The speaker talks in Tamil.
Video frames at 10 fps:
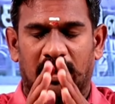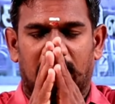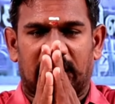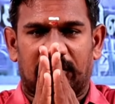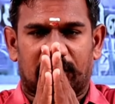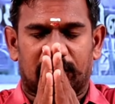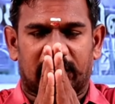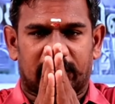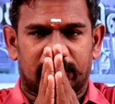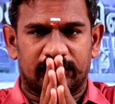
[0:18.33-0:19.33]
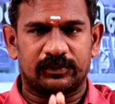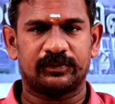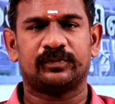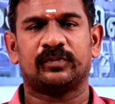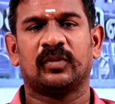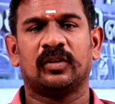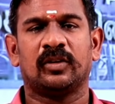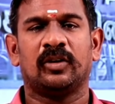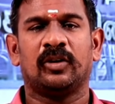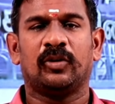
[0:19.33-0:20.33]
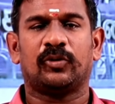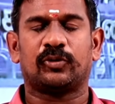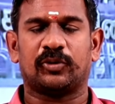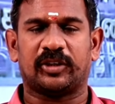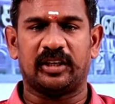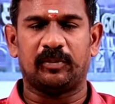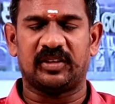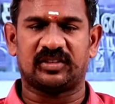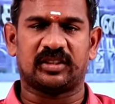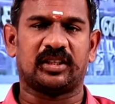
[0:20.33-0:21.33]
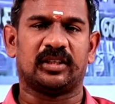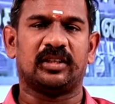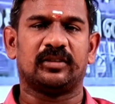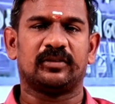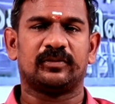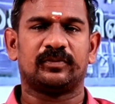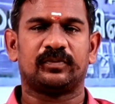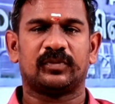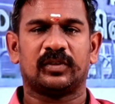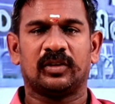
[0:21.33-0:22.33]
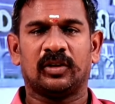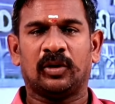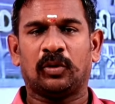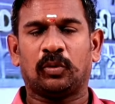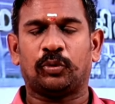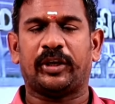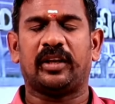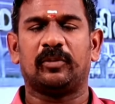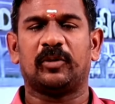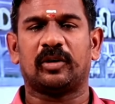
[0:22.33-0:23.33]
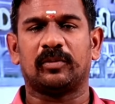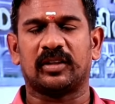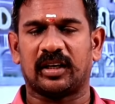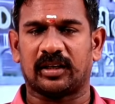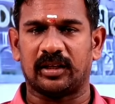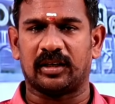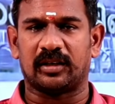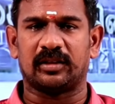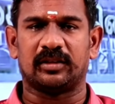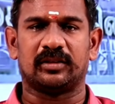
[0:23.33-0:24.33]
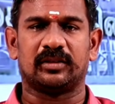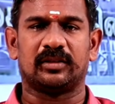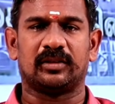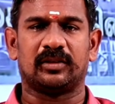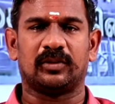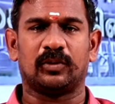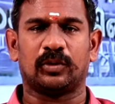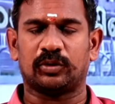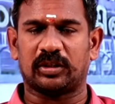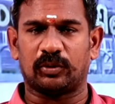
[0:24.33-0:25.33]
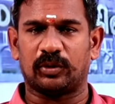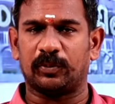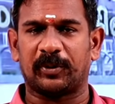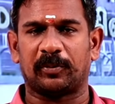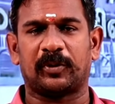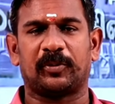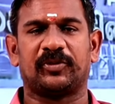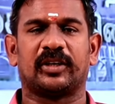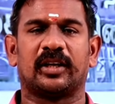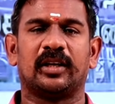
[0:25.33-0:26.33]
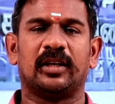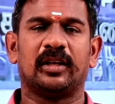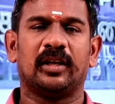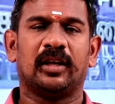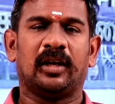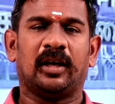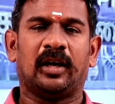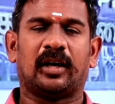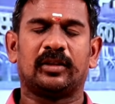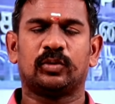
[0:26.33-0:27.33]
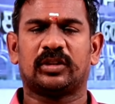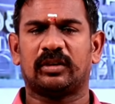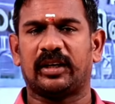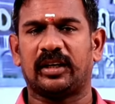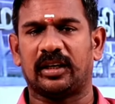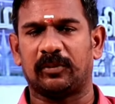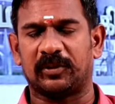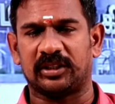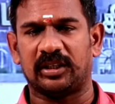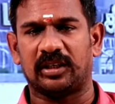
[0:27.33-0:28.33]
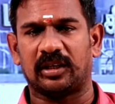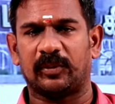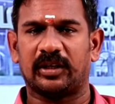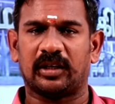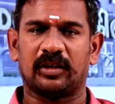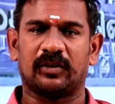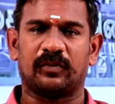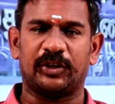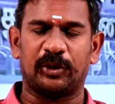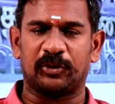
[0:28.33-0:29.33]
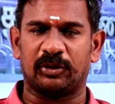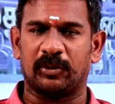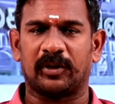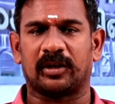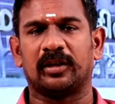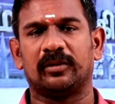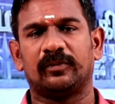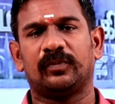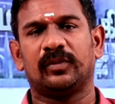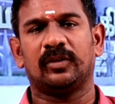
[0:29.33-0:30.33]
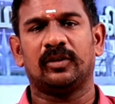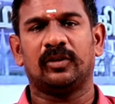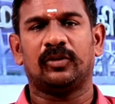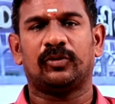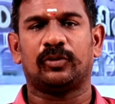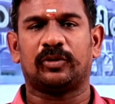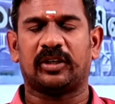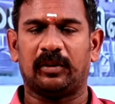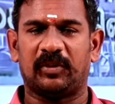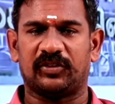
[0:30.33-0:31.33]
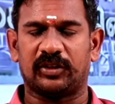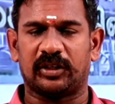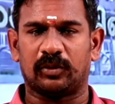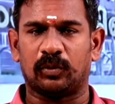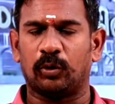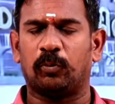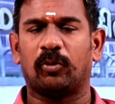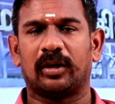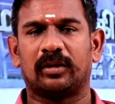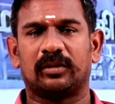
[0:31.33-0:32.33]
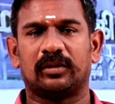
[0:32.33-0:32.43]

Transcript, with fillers: அனைவருக்கும் வணக்கம் ஸோ டிஎன்பிஎஸ்சிக்கு உயர்நீதிமன்றம் மதுரை கிளையானது ஒரு உத்தரவு ஒன்று பிற பிறப்பிச்சிருக்காங்க அந்த உத்தரவு என்ன அதை பற்றி நம்ம இன்றைய வீடியோ பதிவில் பார்க்கலாம் ஸோ டிஎன்பிஎஸ்சி குரூப் ஒன்